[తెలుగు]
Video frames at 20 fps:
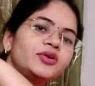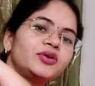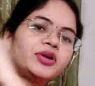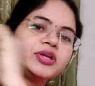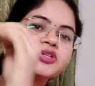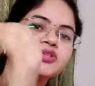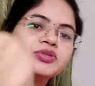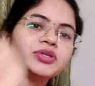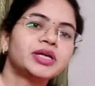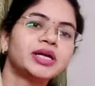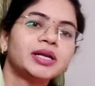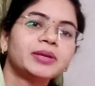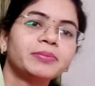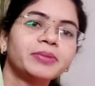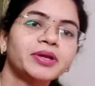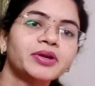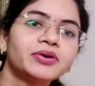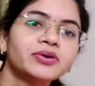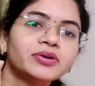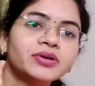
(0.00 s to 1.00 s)
నుండి చూడండి
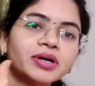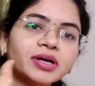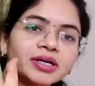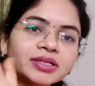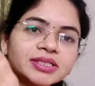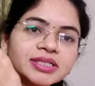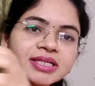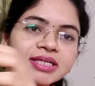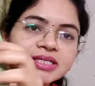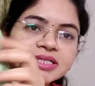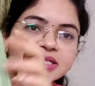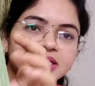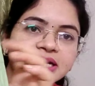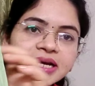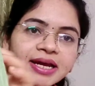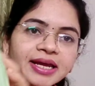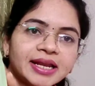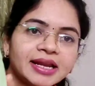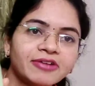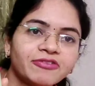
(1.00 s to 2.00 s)
మీరు చిన్న
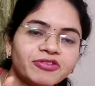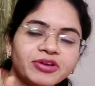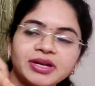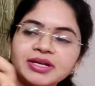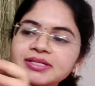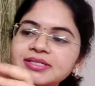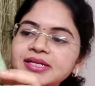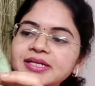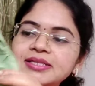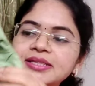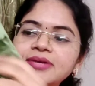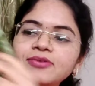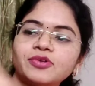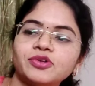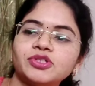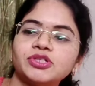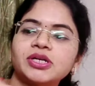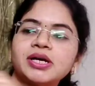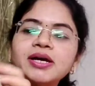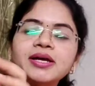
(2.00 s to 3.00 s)
చిన్నగా ఇలా ఫ్రిల్స్ అయితే
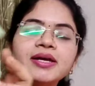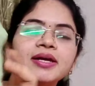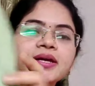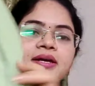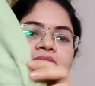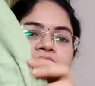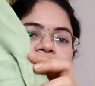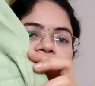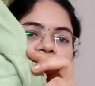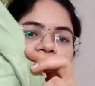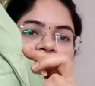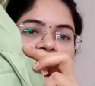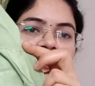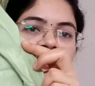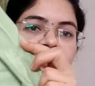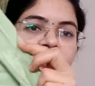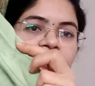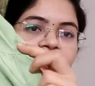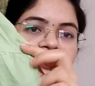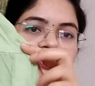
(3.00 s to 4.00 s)
వచ్చాయి
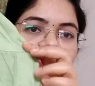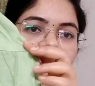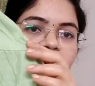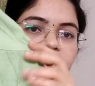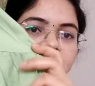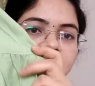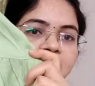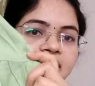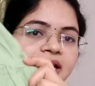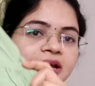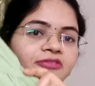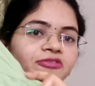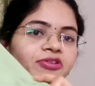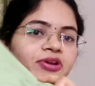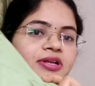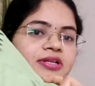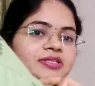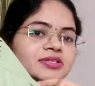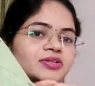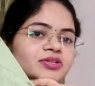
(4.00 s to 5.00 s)
చూడండి ఇలా
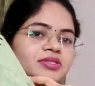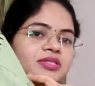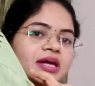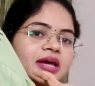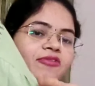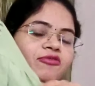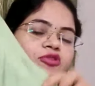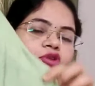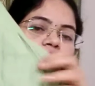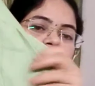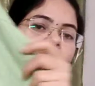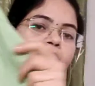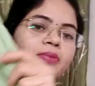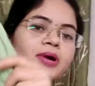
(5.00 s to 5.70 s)
ఫ్రిల్స్ వస్తాయి ఫ్రాక్